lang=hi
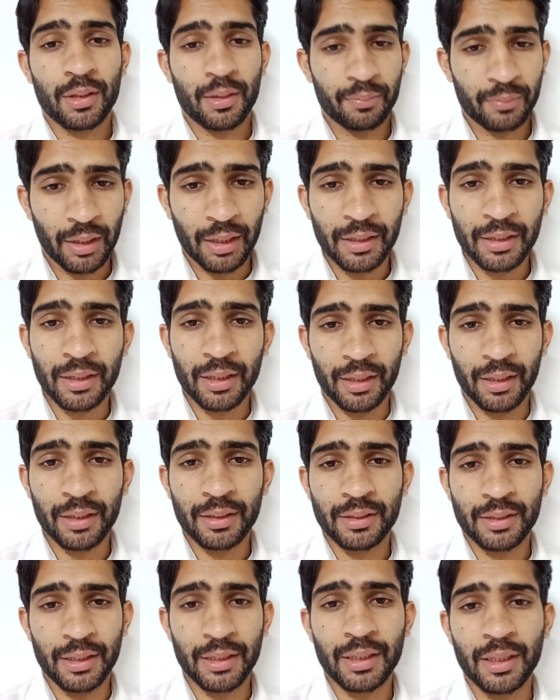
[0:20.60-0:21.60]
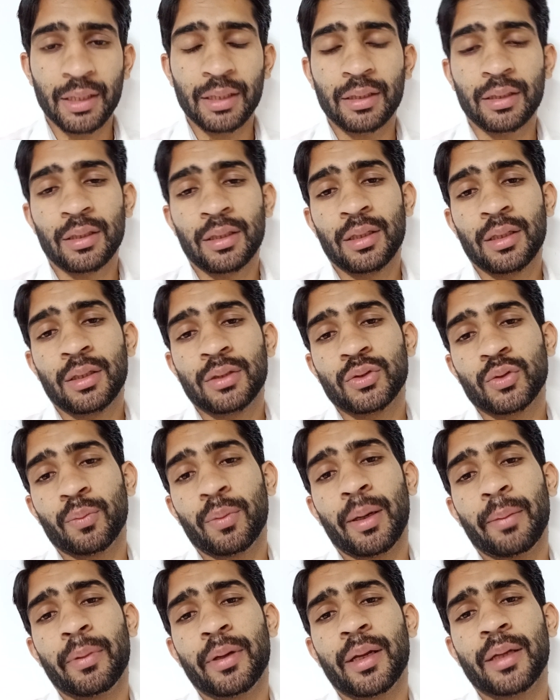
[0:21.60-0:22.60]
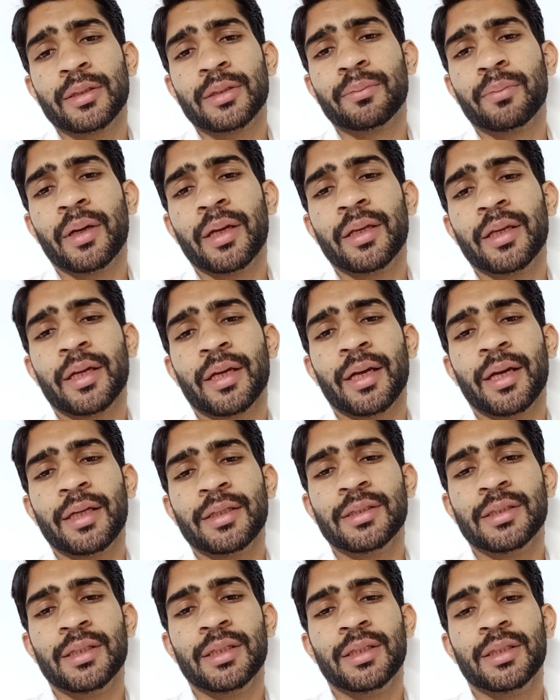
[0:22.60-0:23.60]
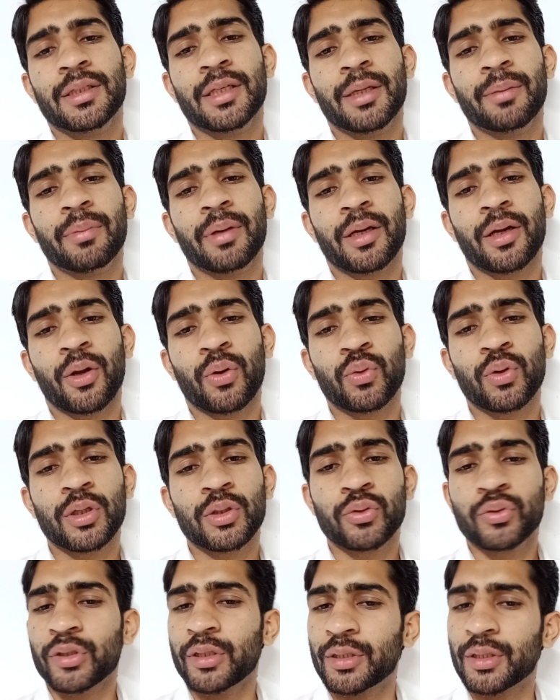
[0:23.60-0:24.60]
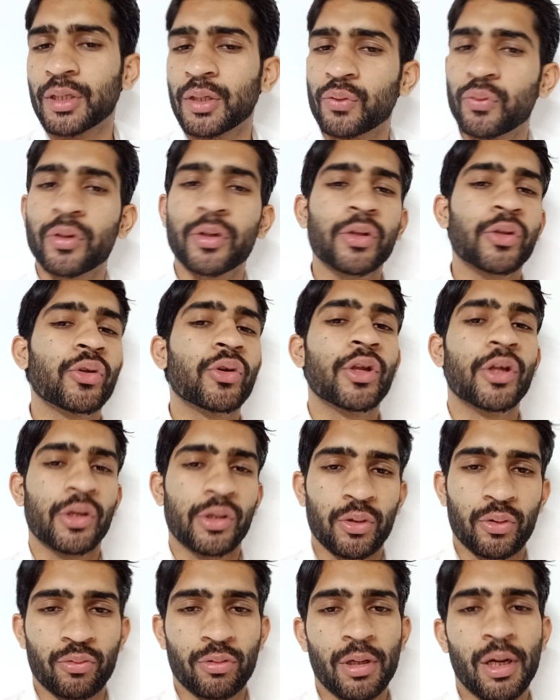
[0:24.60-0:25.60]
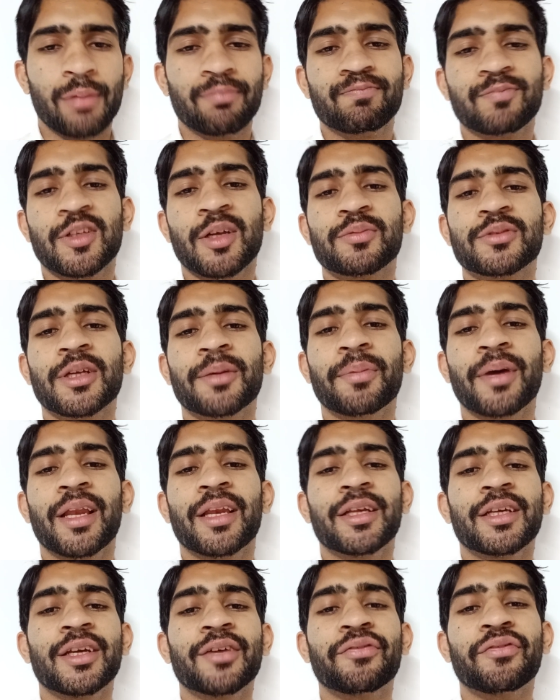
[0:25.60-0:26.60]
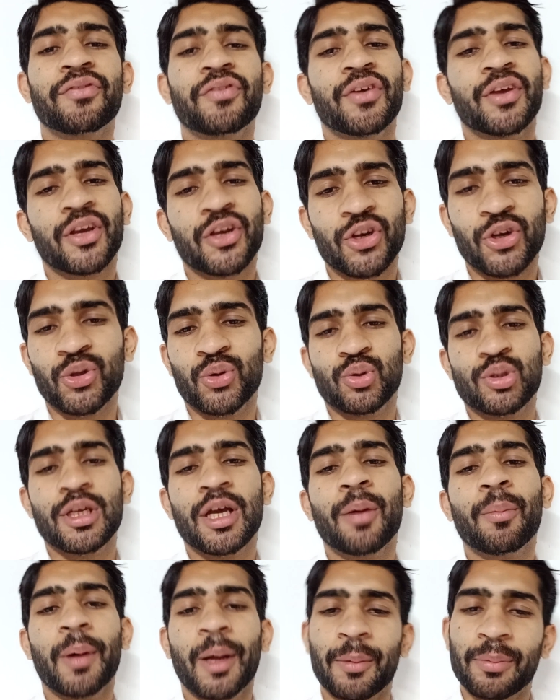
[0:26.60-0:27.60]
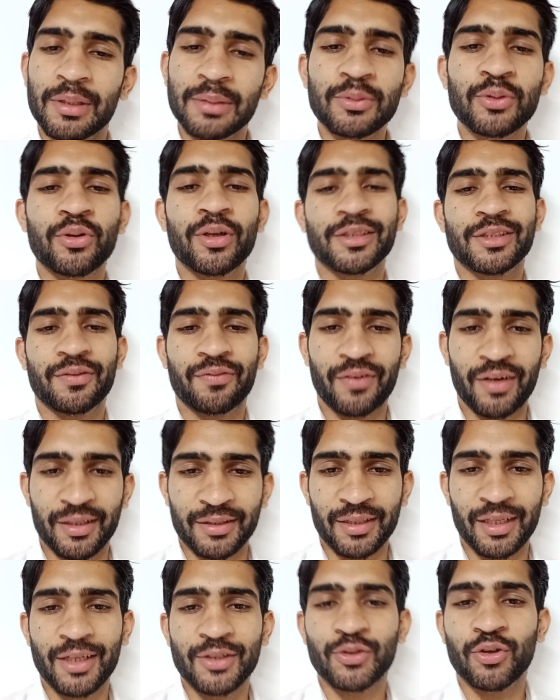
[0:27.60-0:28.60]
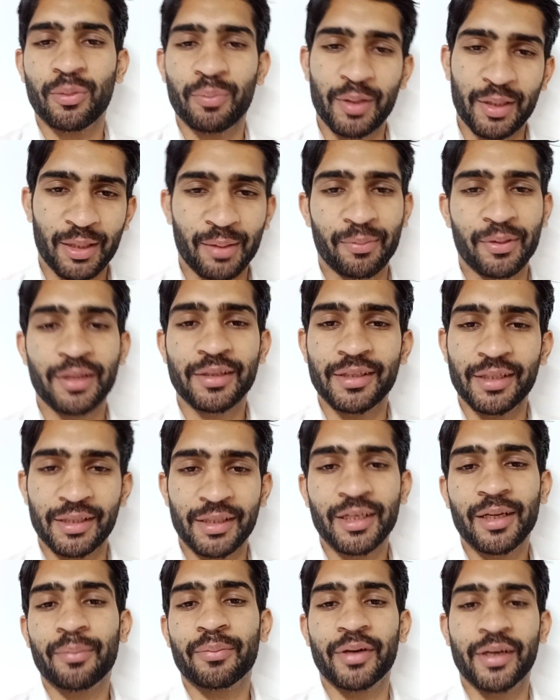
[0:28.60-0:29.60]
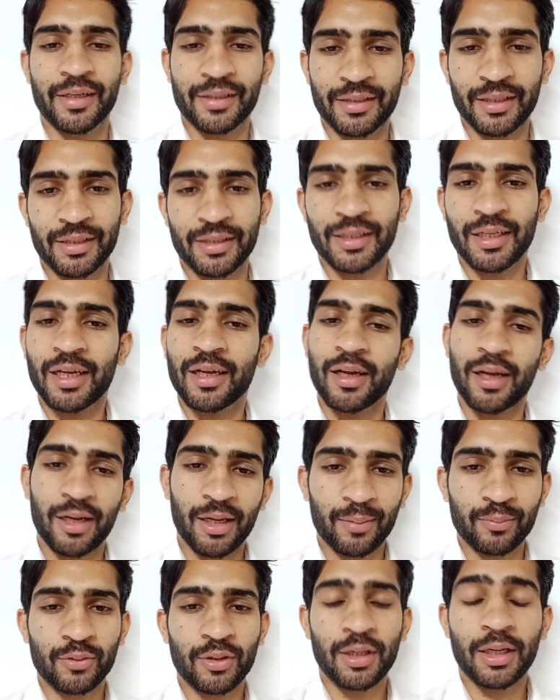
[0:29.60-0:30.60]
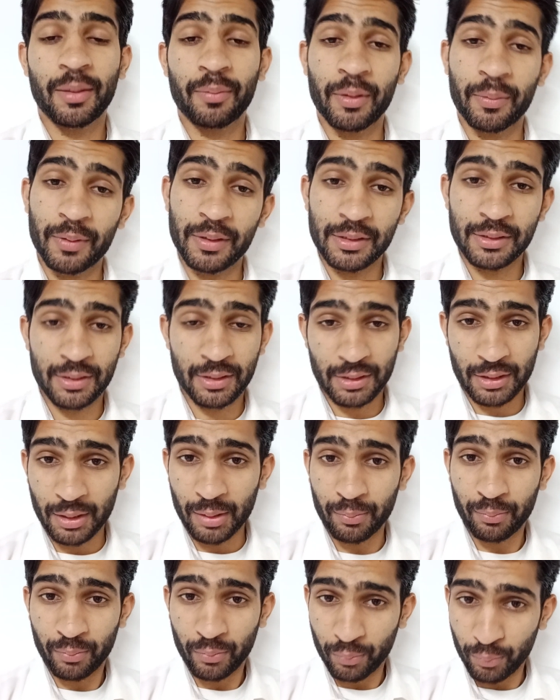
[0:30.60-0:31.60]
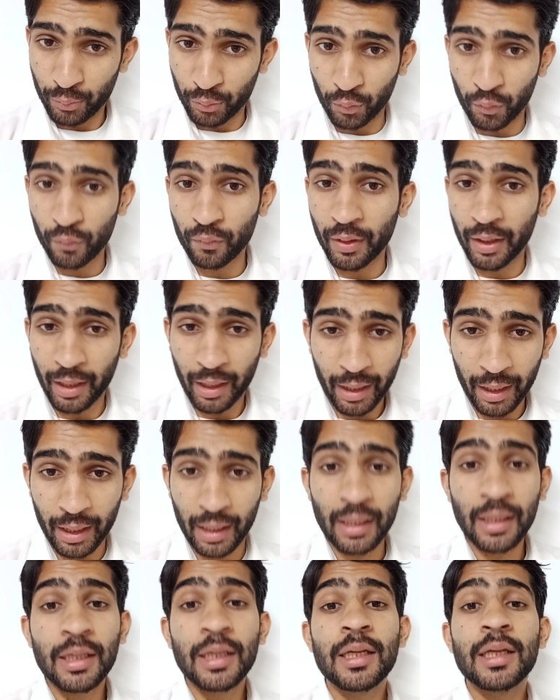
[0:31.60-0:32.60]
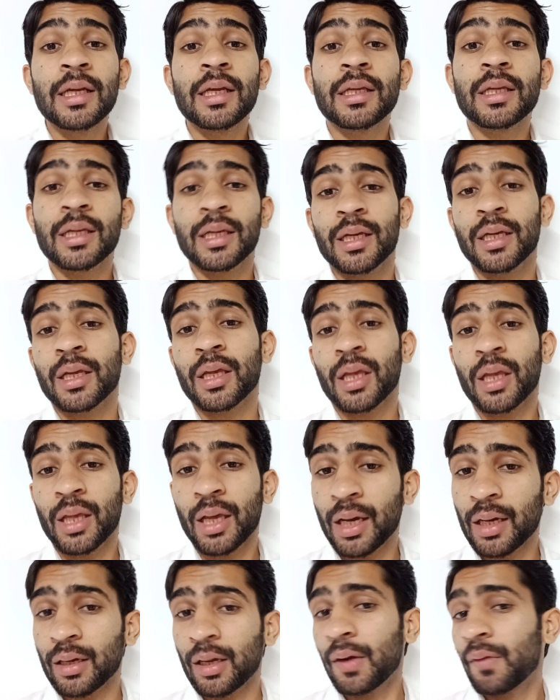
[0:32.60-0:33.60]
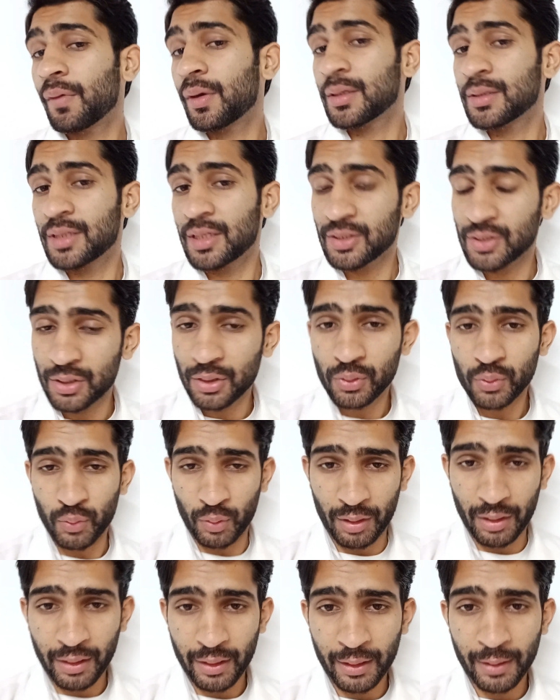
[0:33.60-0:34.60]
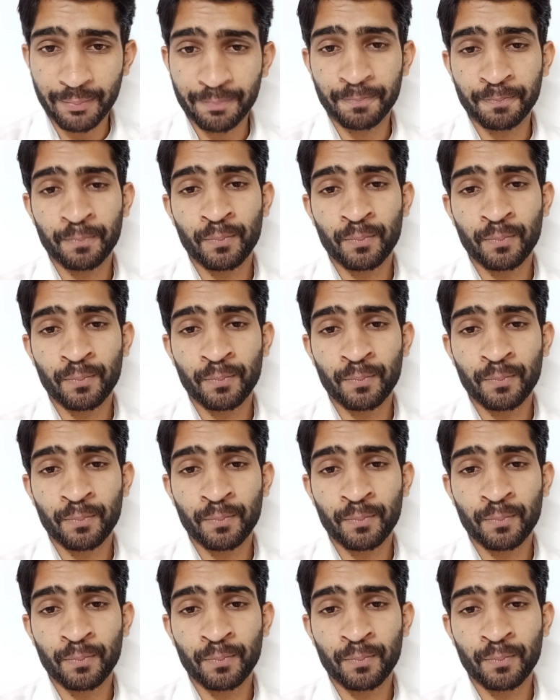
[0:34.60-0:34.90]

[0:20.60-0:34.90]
कप्तानी करें ठीक है तो बाबर आजम भाई ने कहा जी नहीं मैं करूँगा तो तीन करूँगा नहीं तो नहीं करूँगा सबसे पहले ये फेक न्यूज़ है हमारे पास भी ऐसी फाकता है जो हमें खबरें देती है अपडेट देती है अलहमदिल्ला मेरे पास इस चीज़ की अब प्रूफ है कि क्या कन्वर्जेशन हुई है